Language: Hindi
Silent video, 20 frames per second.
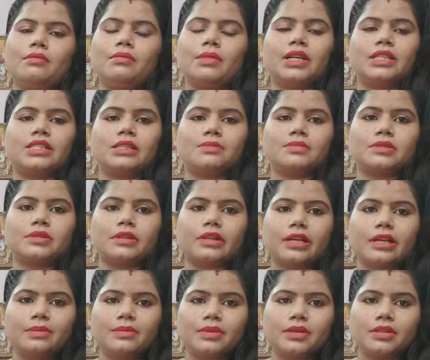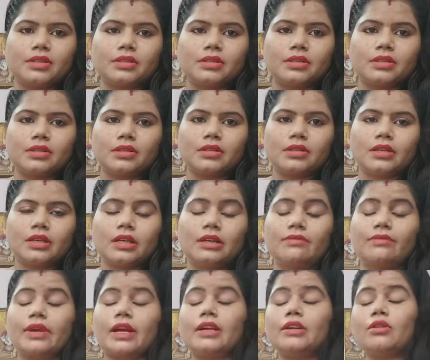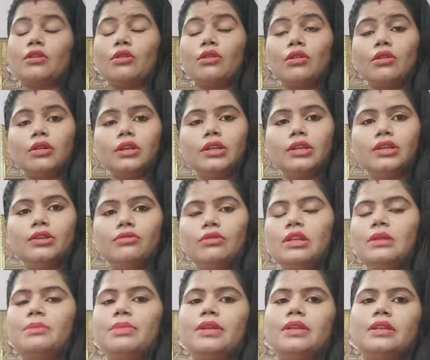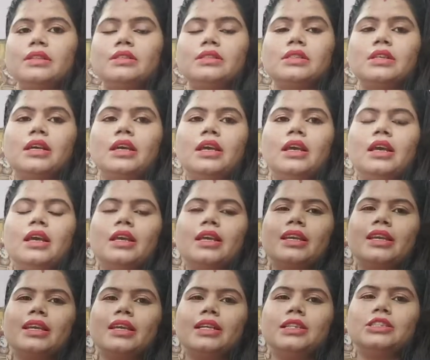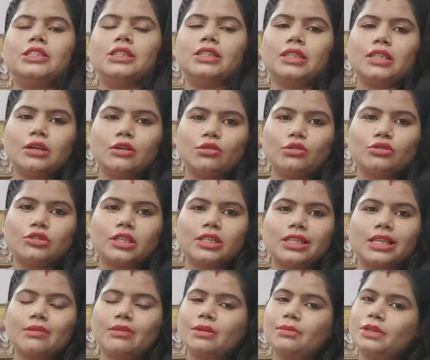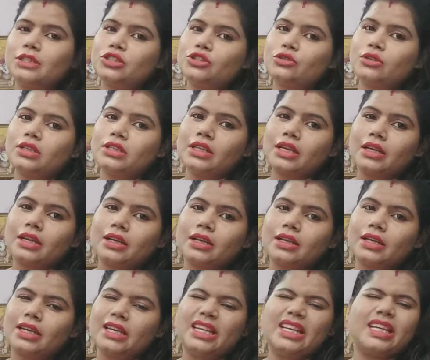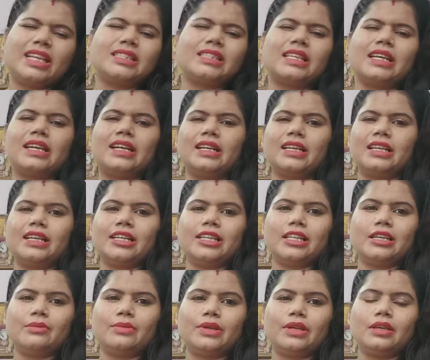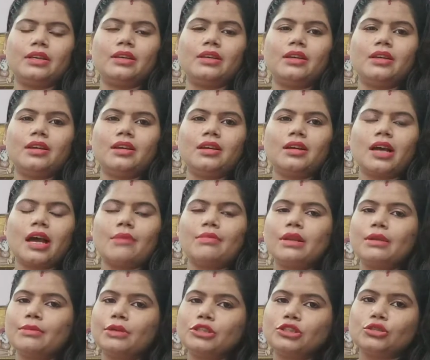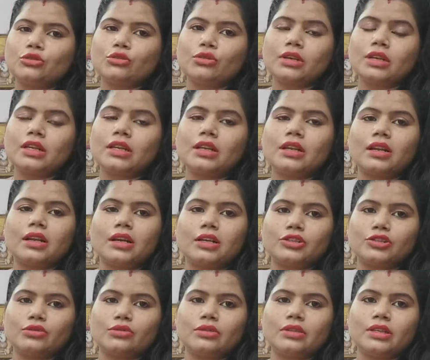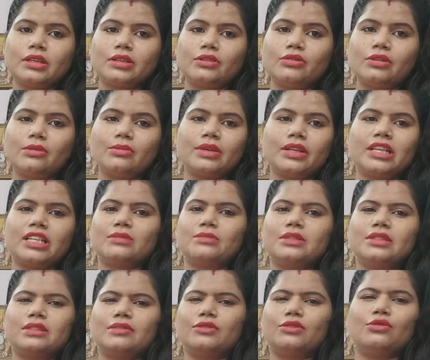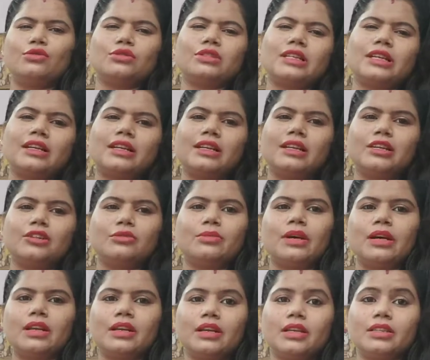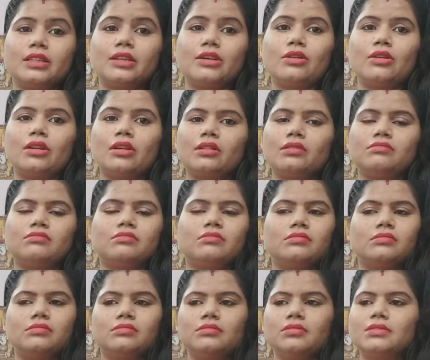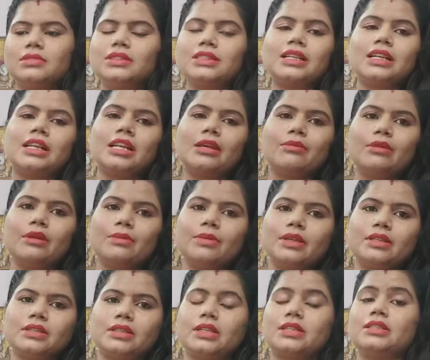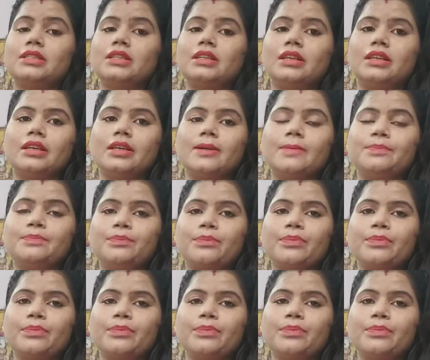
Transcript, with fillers: माई सब्सक्राइबर्स इनफैक्ट ऑल न्यूली पेरेंट्स कि जितना हो सकता है अपने बच्चों का ध्यान रखें एक सेकेंड के लिए भी अपने बच्चों को अकेला ना छोड़ें क्योंकि मेरे हस्बैंड सिर्फ दो सेकेंड के लिए तो भर गए थे और सडनली वे भी इस तरह से गिर गया